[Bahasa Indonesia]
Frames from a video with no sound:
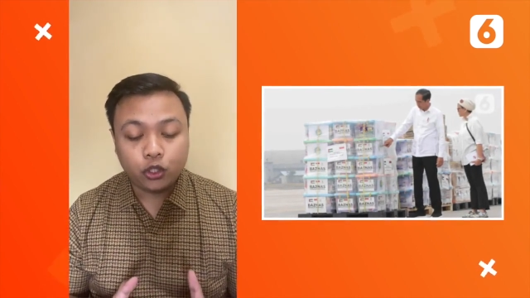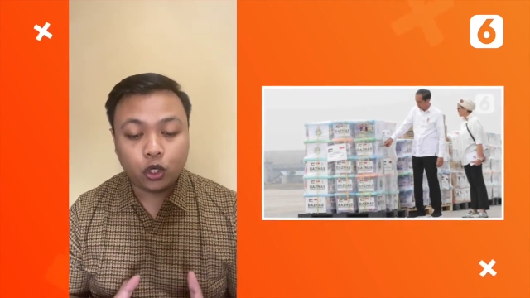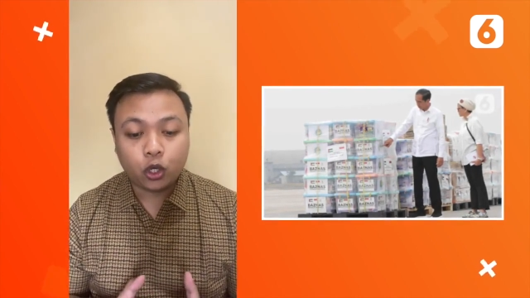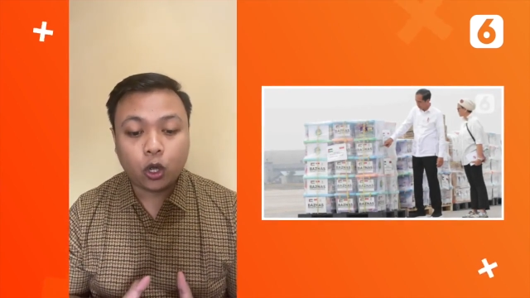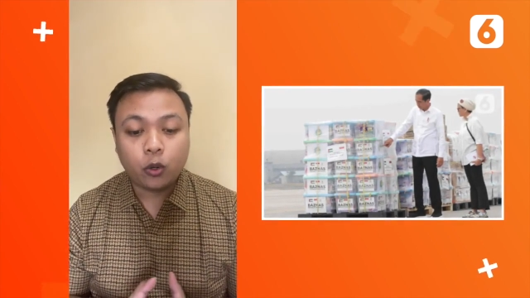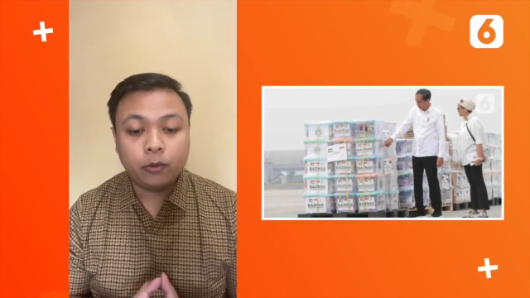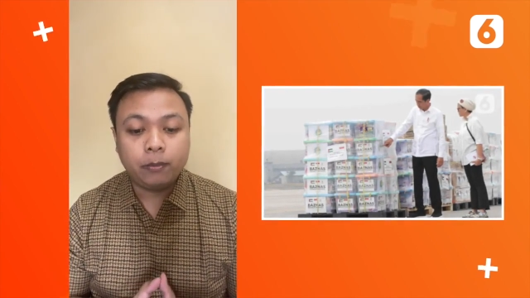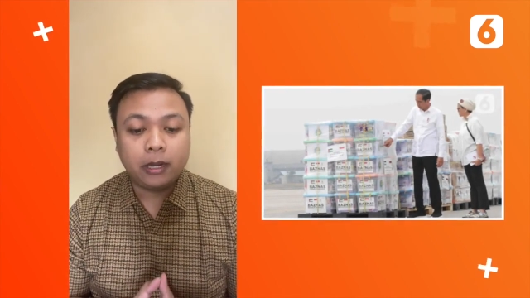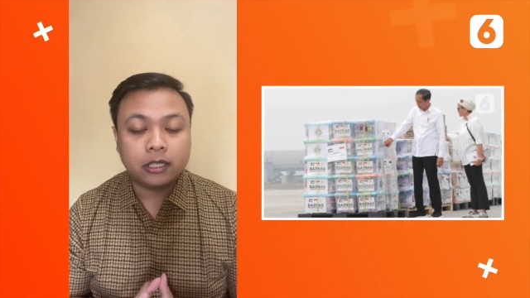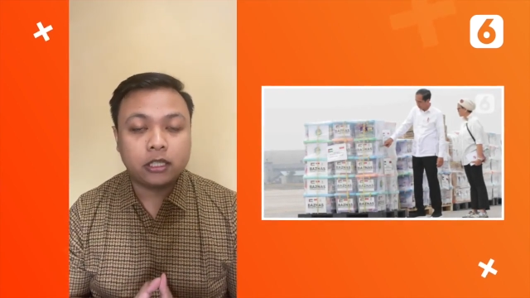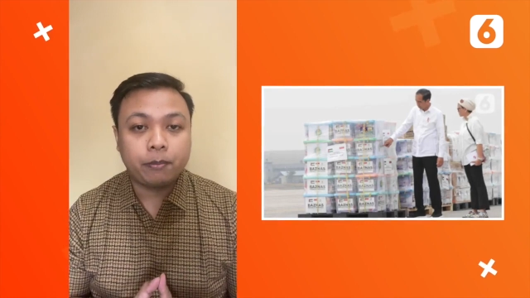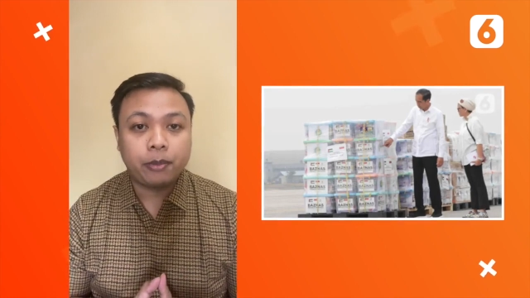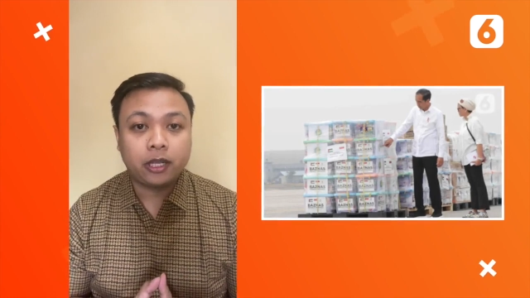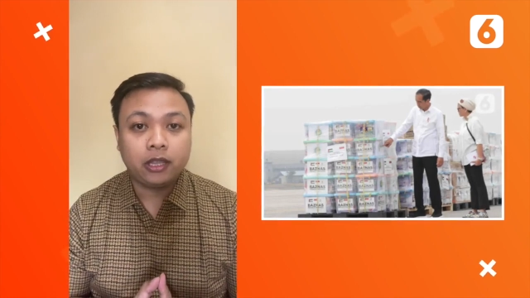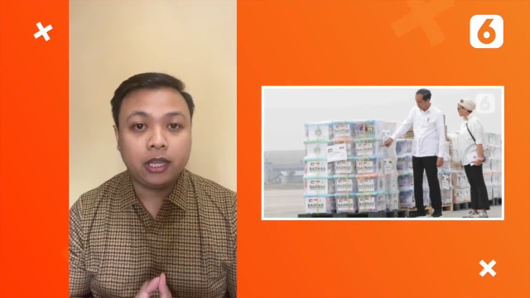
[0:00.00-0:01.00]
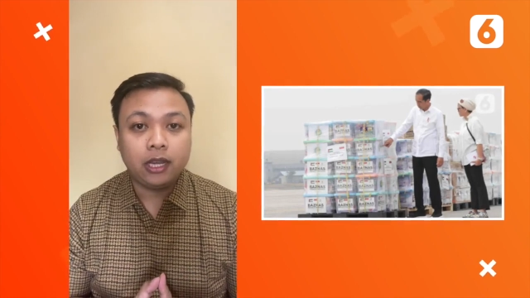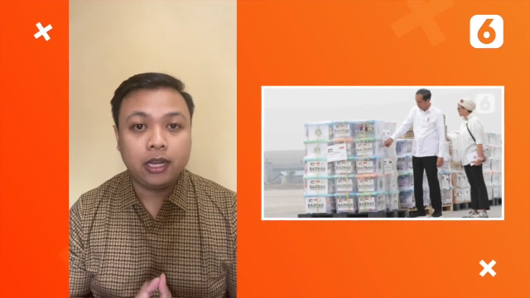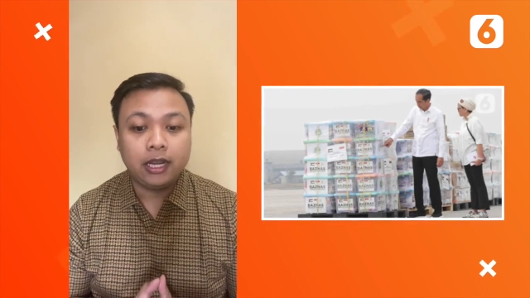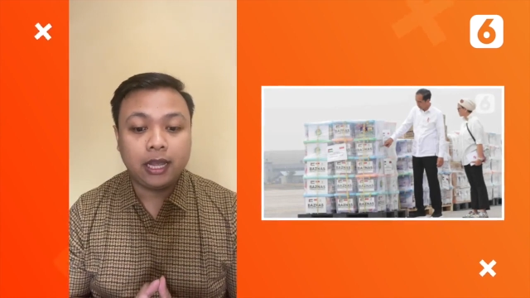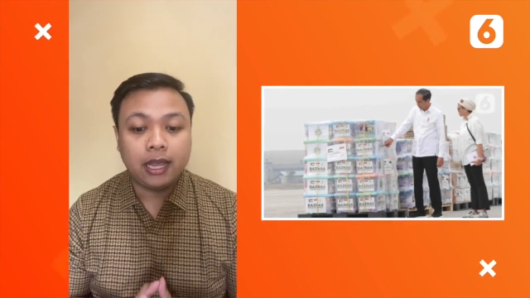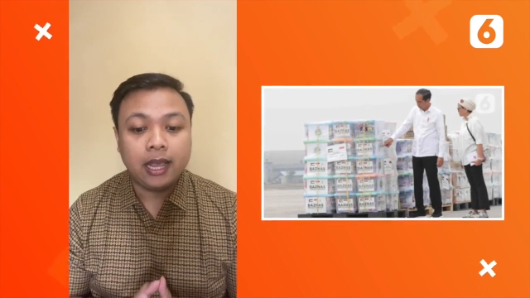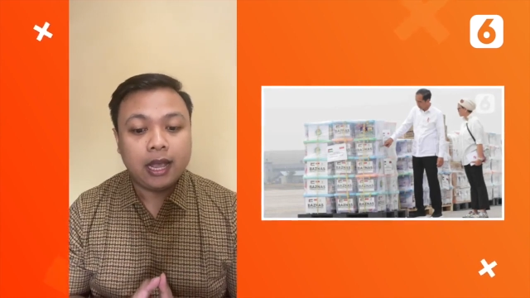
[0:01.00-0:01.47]
Jokowi bilang seperti
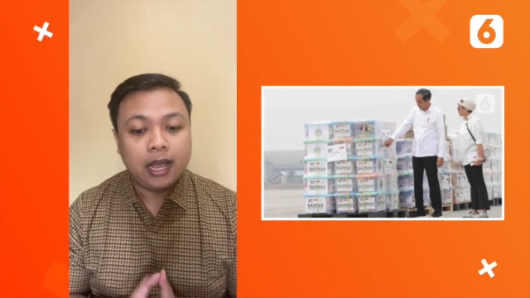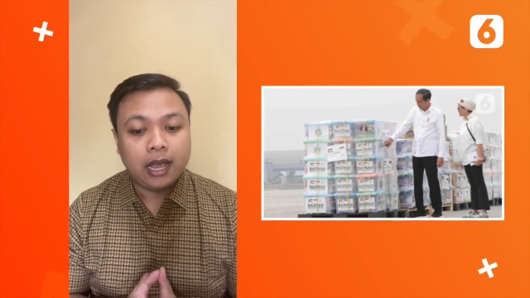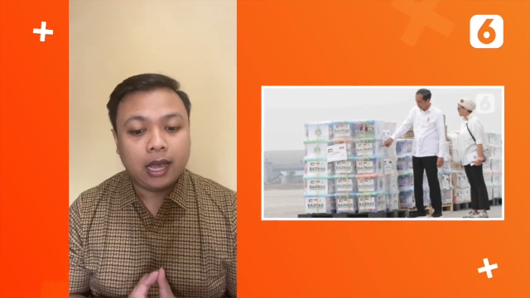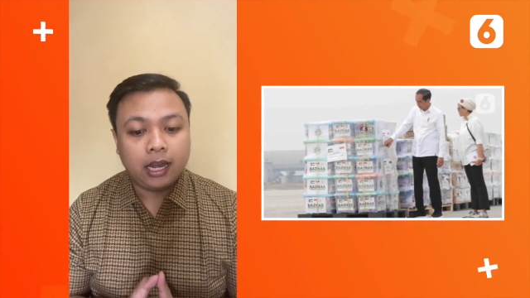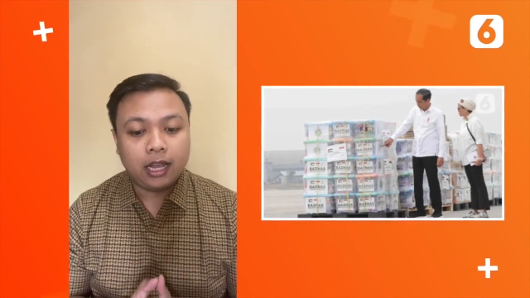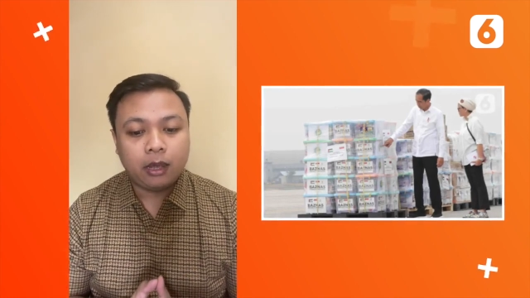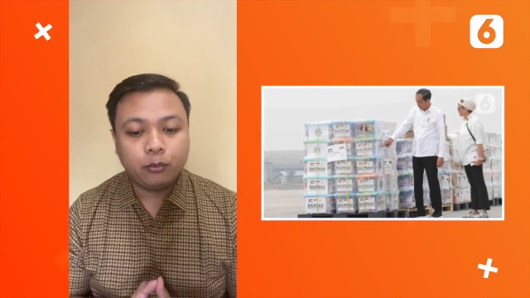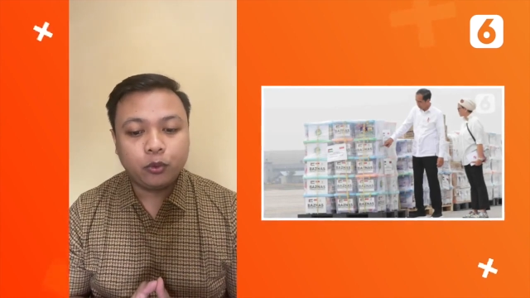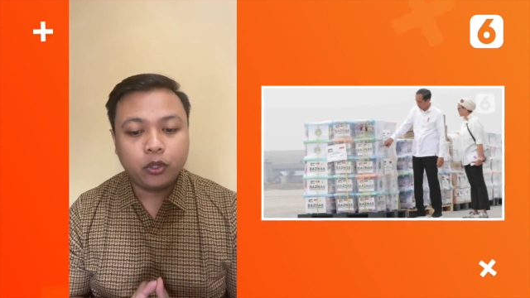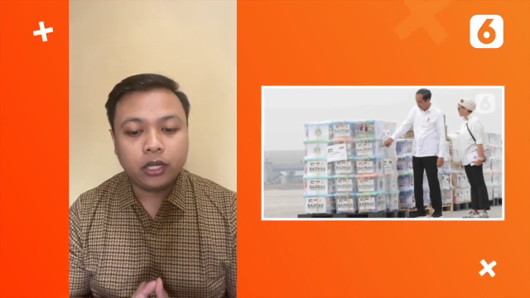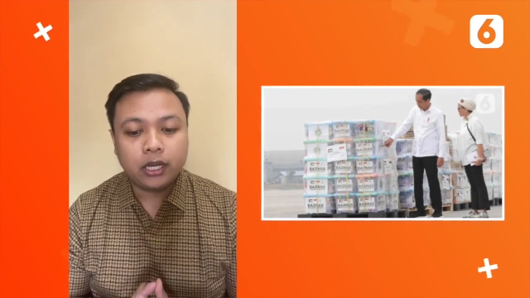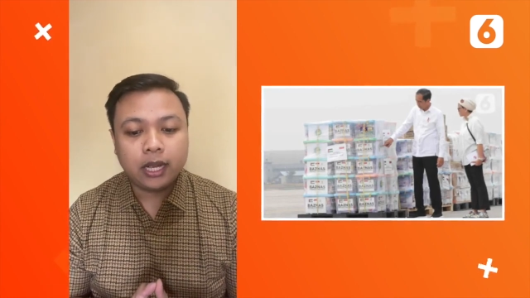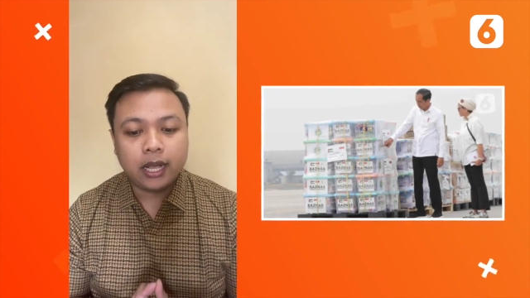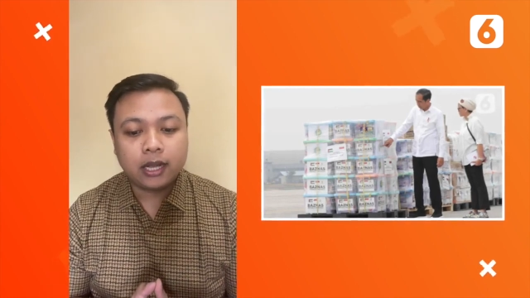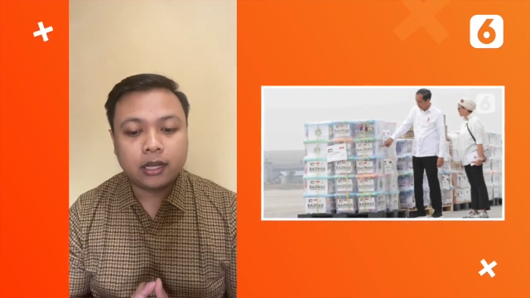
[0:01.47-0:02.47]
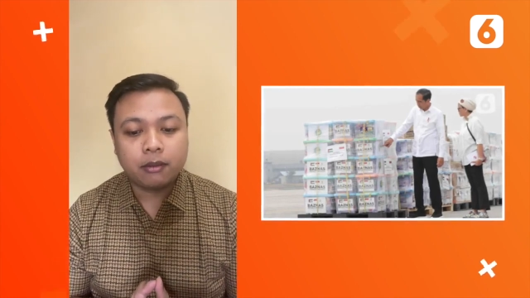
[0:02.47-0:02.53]
ini, Alhamdulillah